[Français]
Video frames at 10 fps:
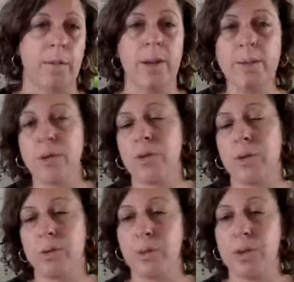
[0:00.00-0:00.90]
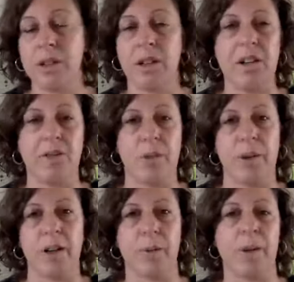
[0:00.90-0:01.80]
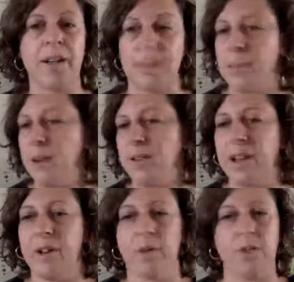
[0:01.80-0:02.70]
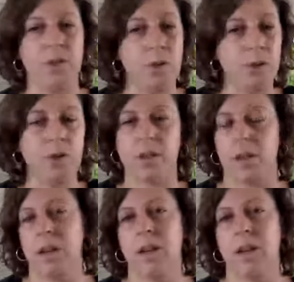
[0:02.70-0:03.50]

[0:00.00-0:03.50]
même ceux qu'on peut dire, ah, ils font pas leur part, c'est pas vrai, on vit tous